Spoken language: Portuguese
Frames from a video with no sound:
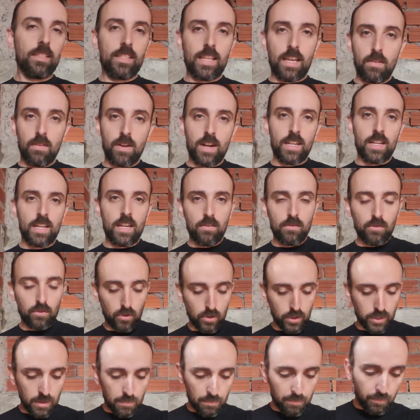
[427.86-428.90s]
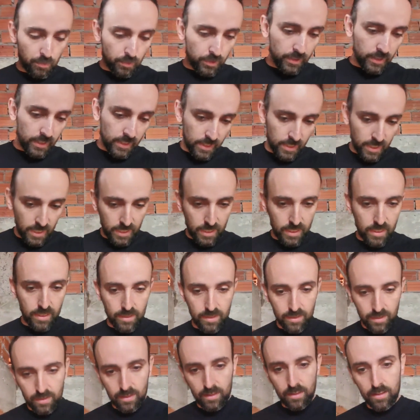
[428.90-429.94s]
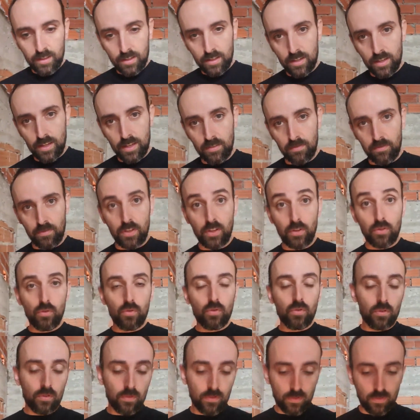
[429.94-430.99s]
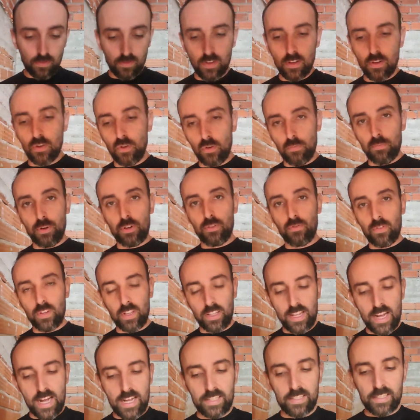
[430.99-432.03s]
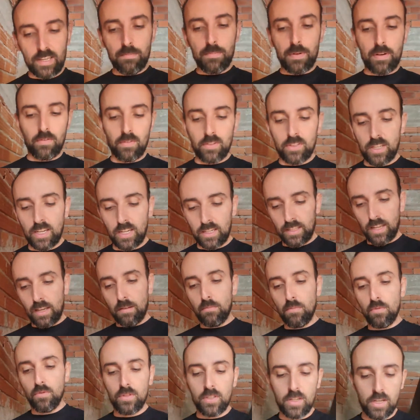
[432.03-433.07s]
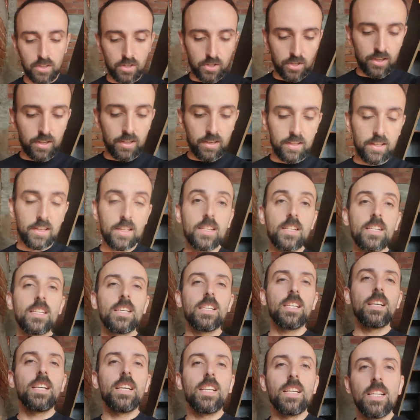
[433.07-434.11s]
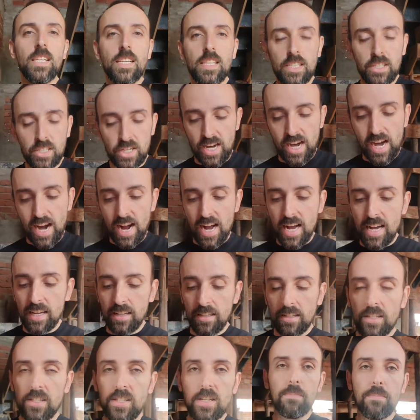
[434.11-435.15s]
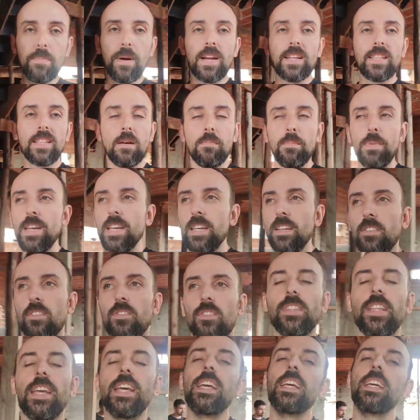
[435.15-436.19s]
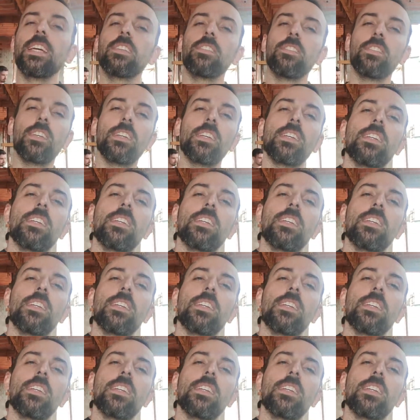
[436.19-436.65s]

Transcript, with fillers: sai o canal, eu tô sempre postando aqui é, vídeos oportunidade aí para você que está em busca de, de casa, de apartamento, terreno.